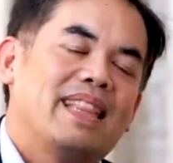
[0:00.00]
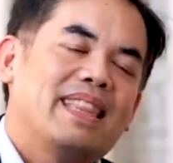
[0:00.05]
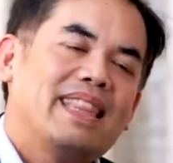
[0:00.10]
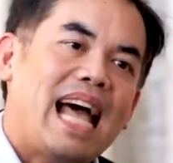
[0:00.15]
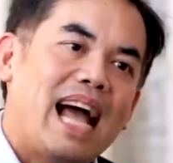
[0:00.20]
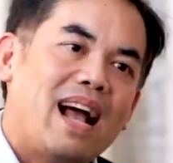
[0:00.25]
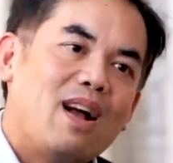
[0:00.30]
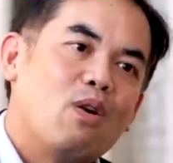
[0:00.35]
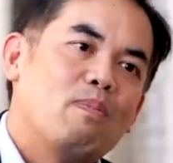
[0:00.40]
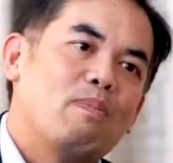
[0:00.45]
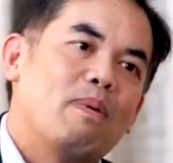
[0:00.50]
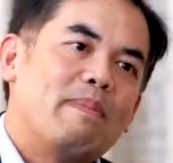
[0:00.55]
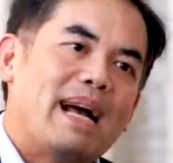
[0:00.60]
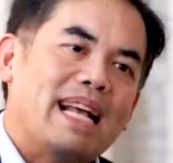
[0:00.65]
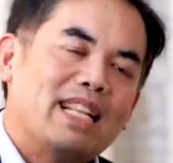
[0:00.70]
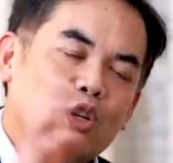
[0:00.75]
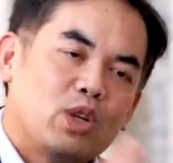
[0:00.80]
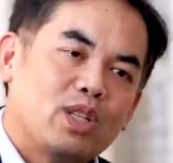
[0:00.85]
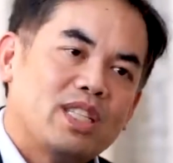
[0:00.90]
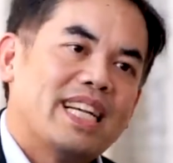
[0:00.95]
ตั้งงบประมาณ
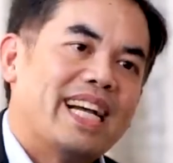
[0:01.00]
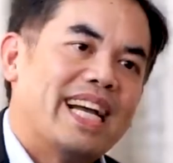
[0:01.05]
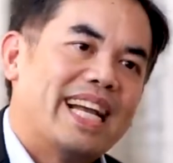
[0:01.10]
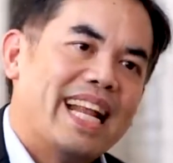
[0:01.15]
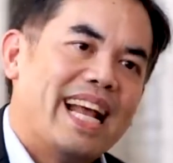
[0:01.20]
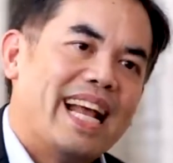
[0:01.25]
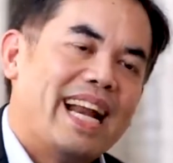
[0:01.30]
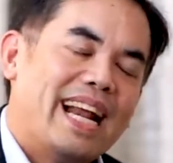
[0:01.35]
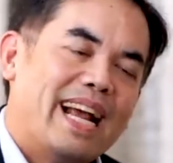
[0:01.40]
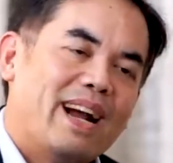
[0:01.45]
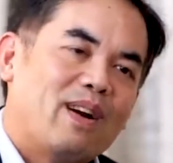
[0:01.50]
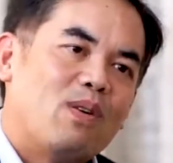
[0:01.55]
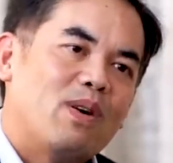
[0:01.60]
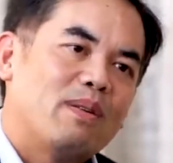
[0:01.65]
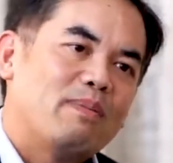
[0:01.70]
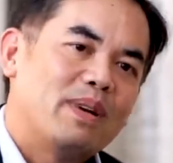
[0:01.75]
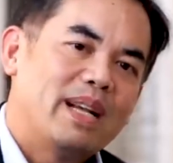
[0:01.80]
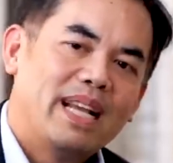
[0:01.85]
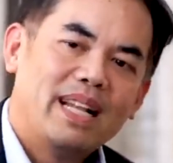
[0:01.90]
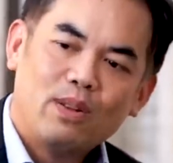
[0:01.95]
ชดเชยในอนาคต
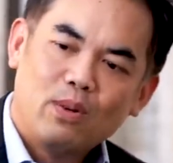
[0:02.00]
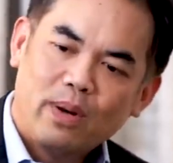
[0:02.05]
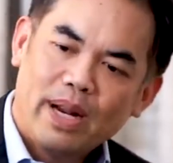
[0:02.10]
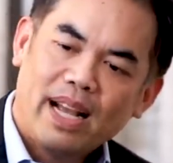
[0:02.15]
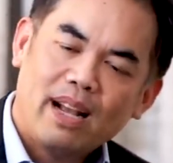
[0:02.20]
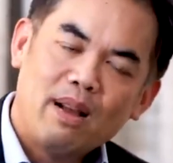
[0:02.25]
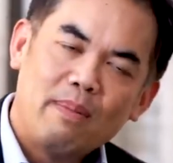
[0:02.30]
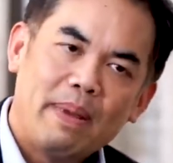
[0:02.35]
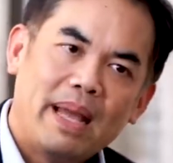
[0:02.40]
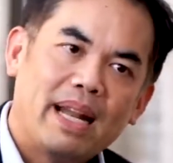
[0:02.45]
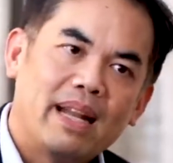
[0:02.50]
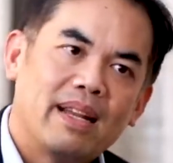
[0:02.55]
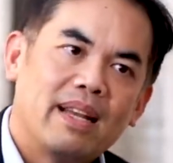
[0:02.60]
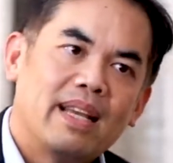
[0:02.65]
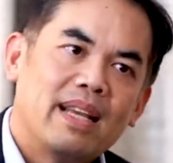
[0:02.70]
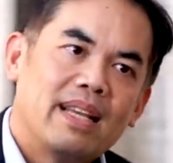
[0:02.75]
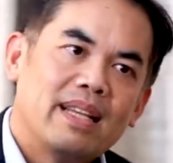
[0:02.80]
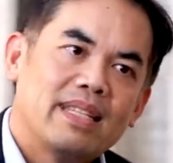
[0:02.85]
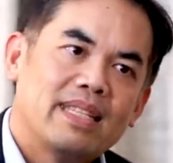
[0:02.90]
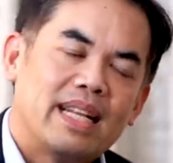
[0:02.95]
เพราะฉะนั้นตรงนี้ก็เป็น
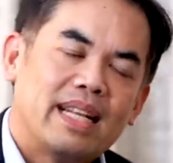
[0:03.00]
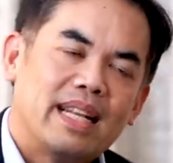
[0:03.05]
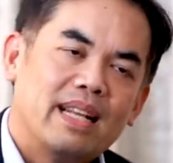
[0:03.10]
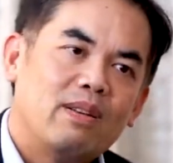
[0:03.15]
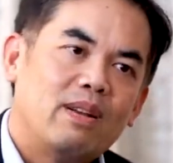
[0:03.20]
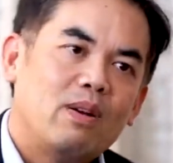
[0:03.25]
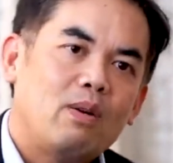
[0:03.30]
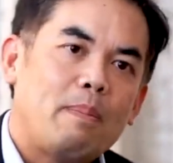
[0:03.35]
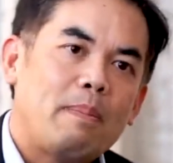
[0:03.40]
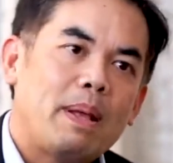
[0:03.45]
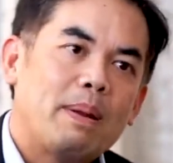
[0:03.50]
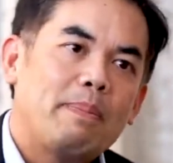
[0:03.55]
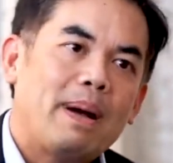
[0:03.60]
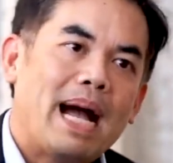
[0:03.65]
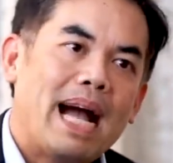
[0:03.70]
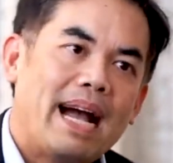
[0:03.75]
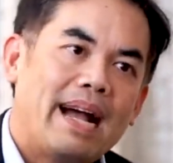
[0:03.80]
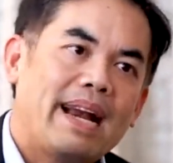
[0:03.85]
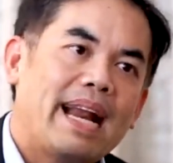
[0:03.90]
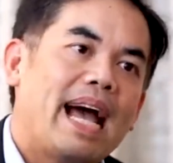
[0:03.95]
สิ่งที่เรเรียกว่าเป็น
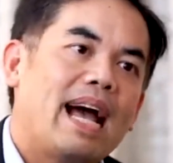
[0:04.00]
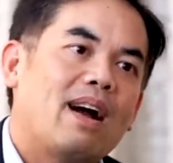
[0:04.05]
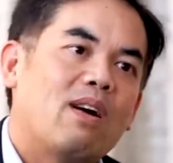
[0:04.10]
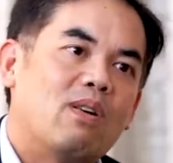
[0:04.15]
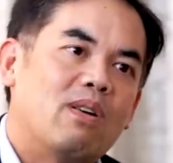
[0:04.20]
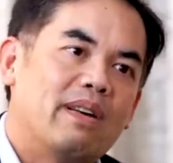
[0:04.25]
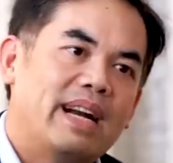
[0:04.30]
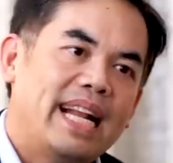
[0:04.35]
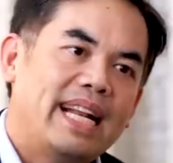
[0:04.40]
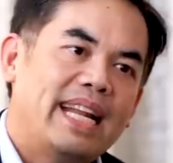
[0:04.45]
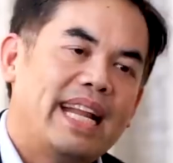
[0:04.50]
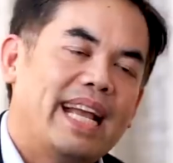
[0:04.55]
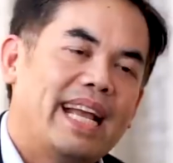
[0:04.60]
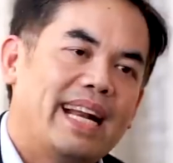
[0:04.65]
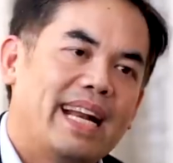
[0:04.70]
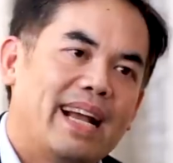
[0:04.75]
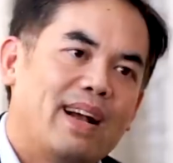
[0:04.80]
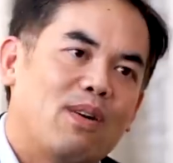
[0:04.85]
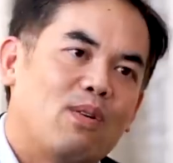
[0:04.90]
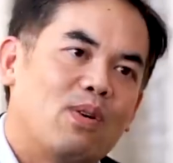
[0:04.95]
ภาระของรัฐในอ
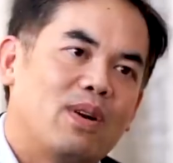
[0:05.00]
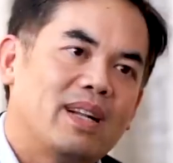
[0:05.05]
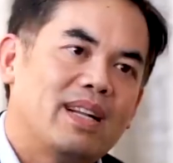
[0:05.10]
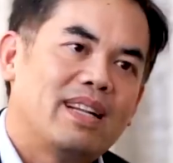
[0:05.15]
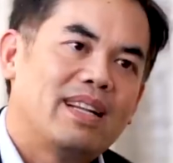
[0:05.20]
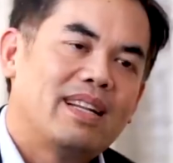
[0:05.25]
นาคต